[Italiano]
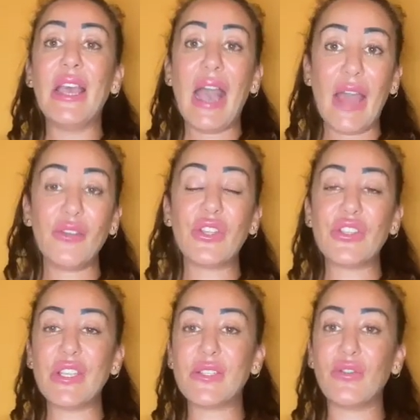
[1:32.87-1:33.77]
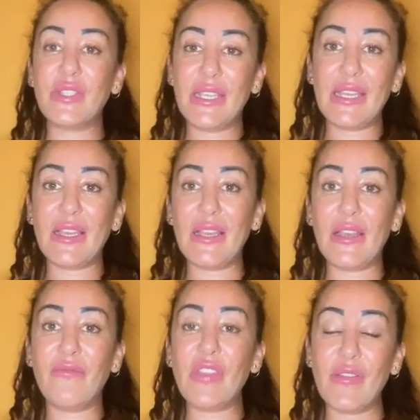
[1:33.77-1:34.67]
hanno deciso deciso di
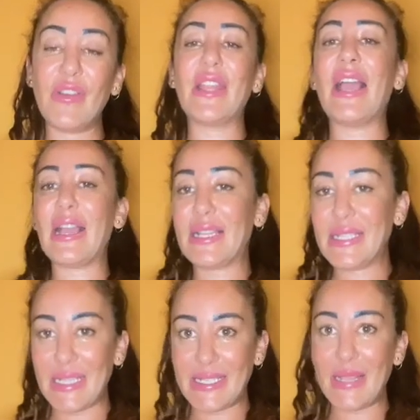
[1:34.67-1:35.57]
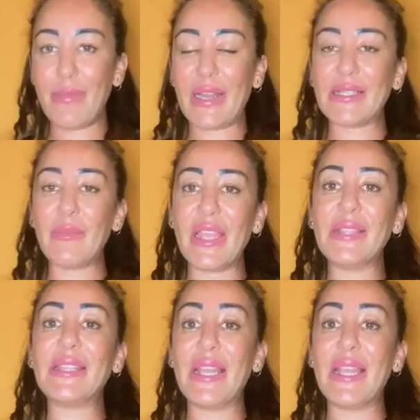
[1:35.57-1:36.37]
eh, vivere, anche se separatamente,